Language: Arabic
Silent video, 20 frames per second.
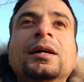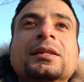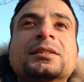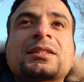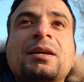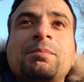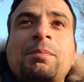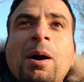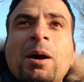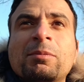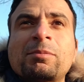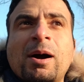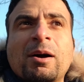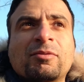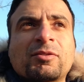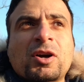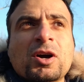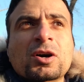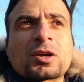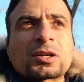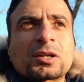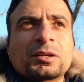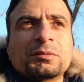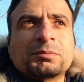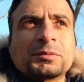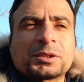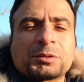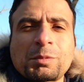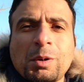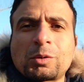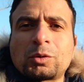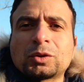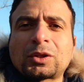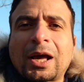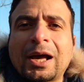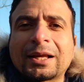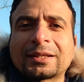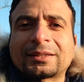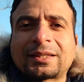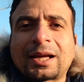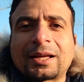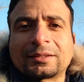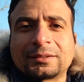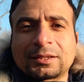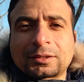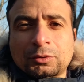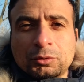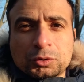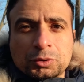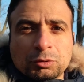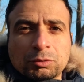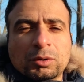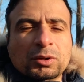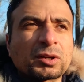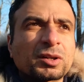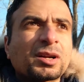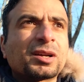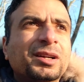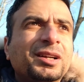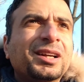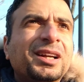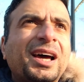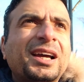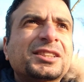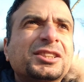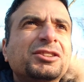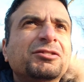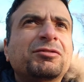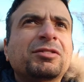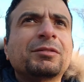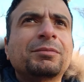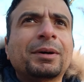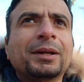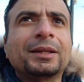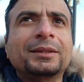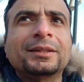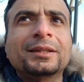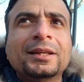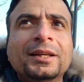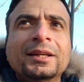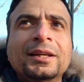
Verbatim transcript: سباق آه، بافكار مش موجوده حتى عند الروس والاوكران اللي عايشين في البلد